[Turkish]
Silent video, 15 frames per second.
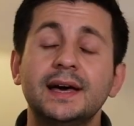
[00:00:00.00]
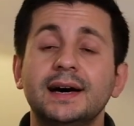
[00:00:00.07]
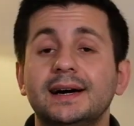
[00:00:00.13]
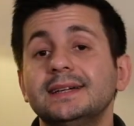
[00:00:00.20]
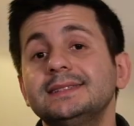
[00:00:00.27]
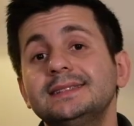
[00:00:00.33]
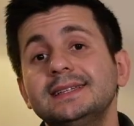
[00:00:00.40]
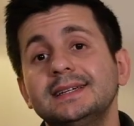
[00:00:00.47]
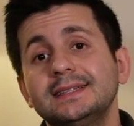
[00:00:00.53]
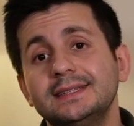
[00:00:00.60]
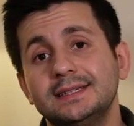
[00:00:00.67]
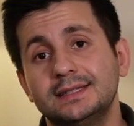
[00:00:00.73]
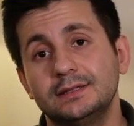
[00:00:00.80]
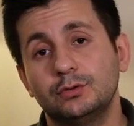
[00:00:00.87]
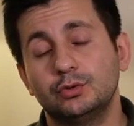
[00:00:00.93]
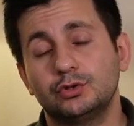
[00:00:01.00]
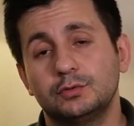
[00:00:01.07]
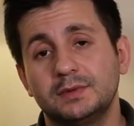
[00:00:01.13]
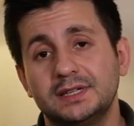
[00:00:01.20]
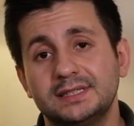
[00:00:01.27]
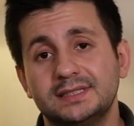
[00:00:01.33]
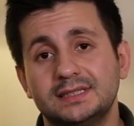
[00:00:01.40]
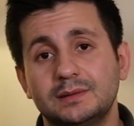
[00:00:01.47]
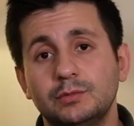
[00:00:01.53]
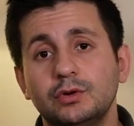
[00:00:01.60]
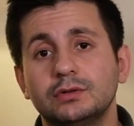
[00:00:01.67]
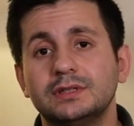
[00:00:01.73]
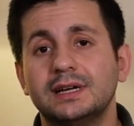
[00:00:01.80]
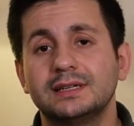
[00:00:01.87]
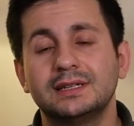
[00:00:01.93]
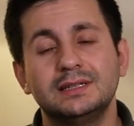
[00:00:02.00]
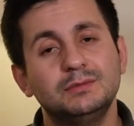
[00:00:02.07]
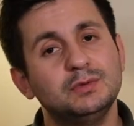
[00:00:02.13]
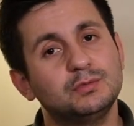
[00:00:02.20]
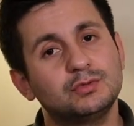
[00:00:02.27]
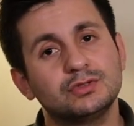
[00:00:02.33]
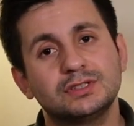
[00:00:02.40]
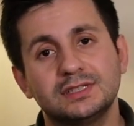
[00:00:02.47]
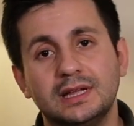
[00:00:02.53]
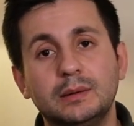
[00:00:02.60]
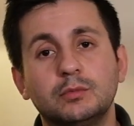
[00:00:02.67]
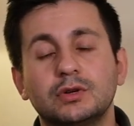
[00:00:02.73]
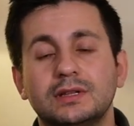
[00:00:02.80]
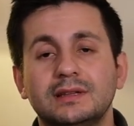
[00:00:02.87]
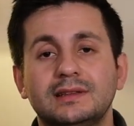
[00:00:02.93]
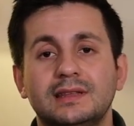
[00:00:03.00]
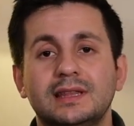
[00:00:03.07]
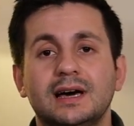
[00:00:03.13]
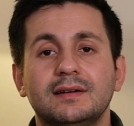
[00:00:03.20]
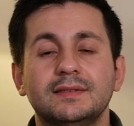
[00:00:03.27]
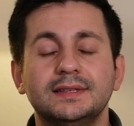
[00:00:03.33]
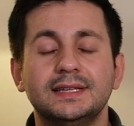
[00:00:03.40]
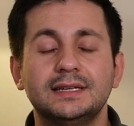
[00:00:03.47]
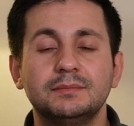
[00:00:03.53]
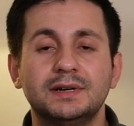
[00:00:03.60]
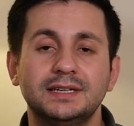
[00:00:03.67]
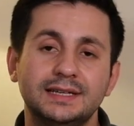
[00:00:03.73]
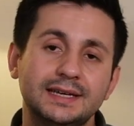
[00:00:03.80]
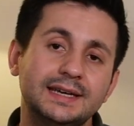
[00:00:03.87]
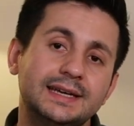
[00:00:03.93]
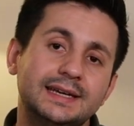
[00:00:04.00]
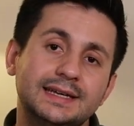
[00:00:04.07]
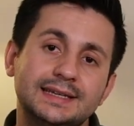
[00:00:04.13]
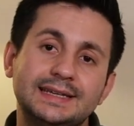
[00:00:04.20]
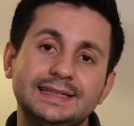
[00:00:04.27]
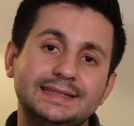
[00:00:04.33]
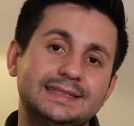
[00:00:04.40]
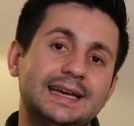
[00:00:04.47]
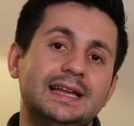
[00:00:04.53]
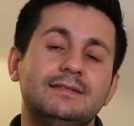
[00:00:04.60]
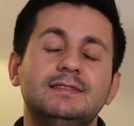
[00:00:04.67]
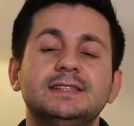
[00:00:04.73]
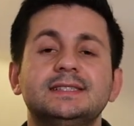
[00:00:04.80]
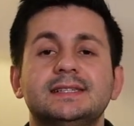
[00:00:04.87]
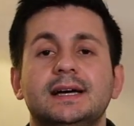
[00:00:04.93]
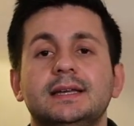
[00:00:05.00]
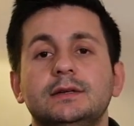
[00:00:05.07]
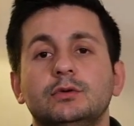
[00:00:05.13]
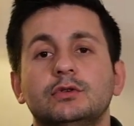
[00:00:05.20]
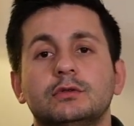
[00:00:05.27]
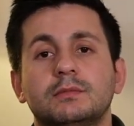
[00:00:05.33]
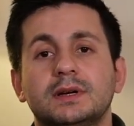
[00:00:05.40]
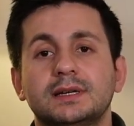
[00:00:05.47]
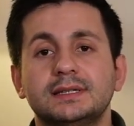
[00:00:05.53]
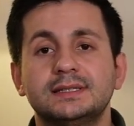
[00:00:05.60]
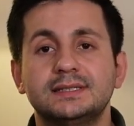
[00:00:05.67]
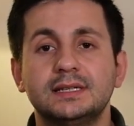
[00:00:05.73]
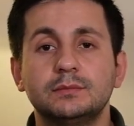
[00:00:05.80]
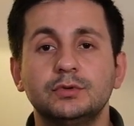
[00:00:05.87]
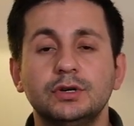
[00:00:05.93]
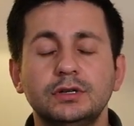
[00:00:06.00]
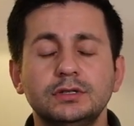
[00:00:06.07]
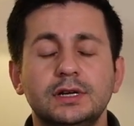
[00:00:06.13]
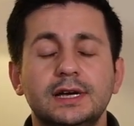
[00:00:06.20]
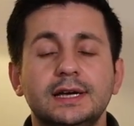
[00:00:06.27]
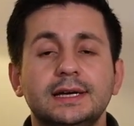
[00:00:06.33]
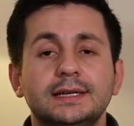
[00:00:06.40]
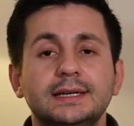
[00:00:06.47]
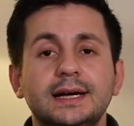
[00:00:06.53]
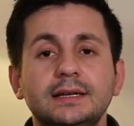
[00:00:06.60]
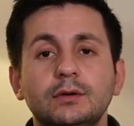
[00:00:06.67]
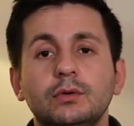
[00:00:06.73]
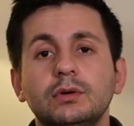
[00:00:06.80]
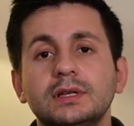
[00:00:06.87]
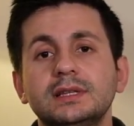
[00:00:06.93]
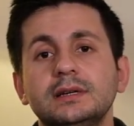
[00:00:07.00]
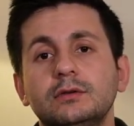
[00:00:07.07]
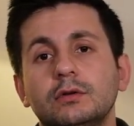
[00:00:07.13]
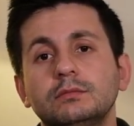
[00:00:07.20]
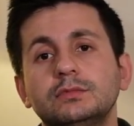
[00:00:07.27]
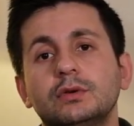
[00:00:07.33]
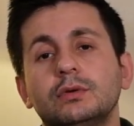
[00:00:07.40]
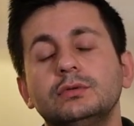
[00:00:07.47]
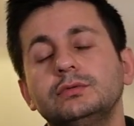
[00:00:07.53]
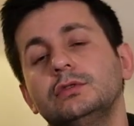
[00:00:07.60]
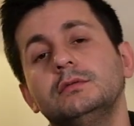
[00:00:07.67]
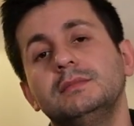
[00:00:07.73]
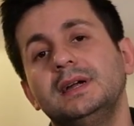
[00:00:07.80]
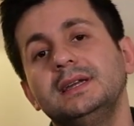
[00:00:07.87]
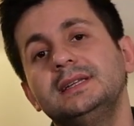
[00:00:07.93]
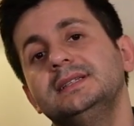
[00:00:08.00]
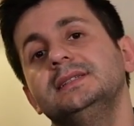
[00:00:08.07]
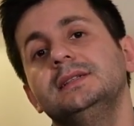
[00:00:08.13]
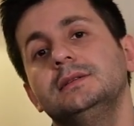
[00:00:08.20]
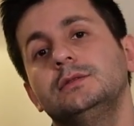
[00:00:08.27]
Hasta yakınları da götürmek istemiyor. Onlardan hani mümkünse burada tedavi edelim. Hani git gel vesaire yorulmak istemiyor. Yani orada komuta kontrol merkeziyle